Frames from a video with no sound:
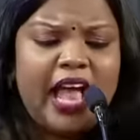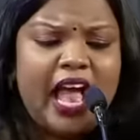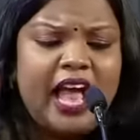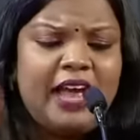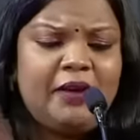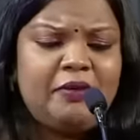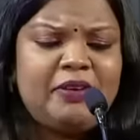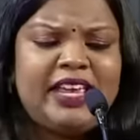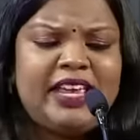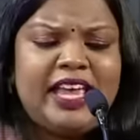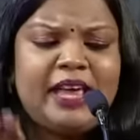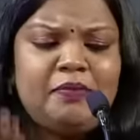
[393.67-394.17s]

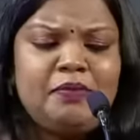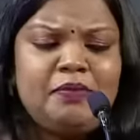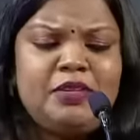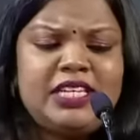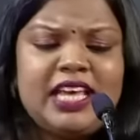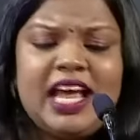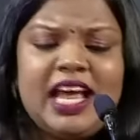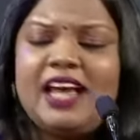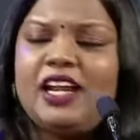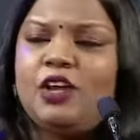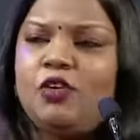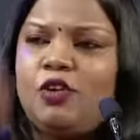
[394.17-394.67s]
அவன்
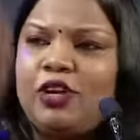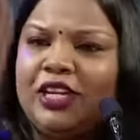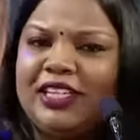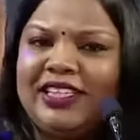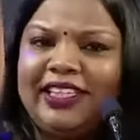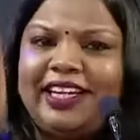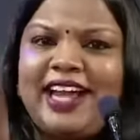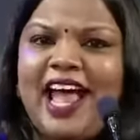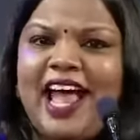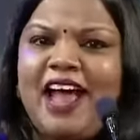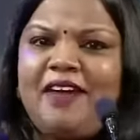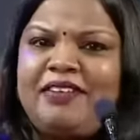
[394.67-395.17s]
எம்ஜிஆர் ஒரு
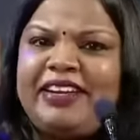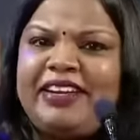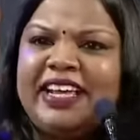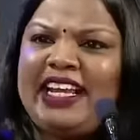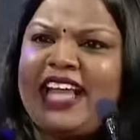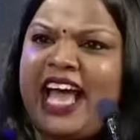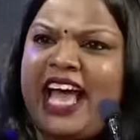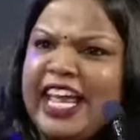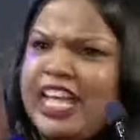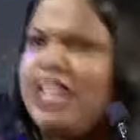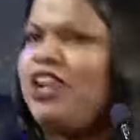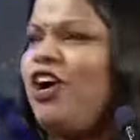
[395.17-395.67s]
திராவிடின்
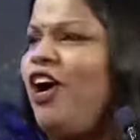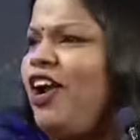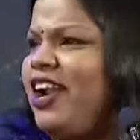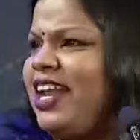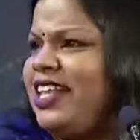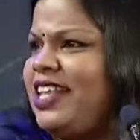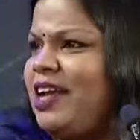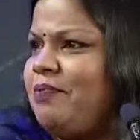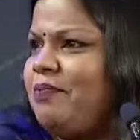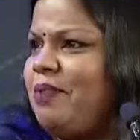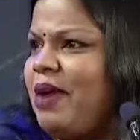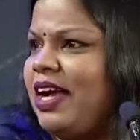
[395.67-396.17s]
ஐக்கானை
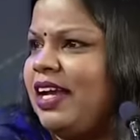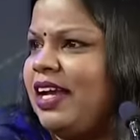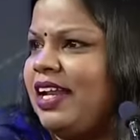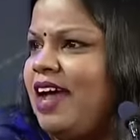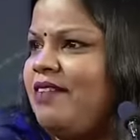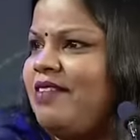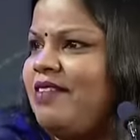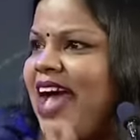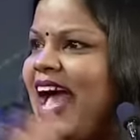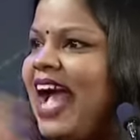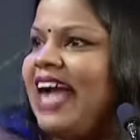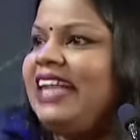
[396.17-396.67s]
தான்
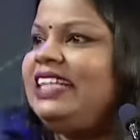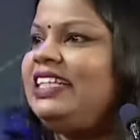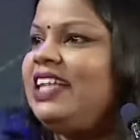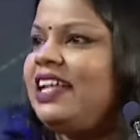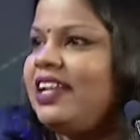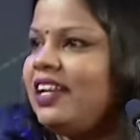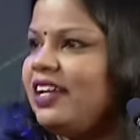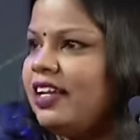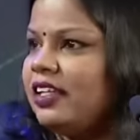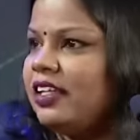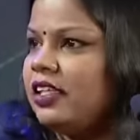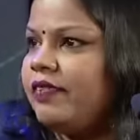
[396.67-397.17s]
பாக்குறான்
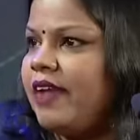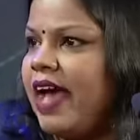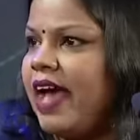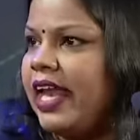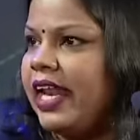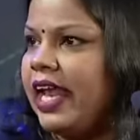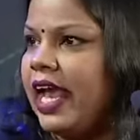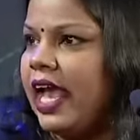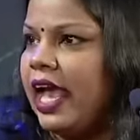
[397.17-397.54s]
ஆக்டருங்கிறது வேற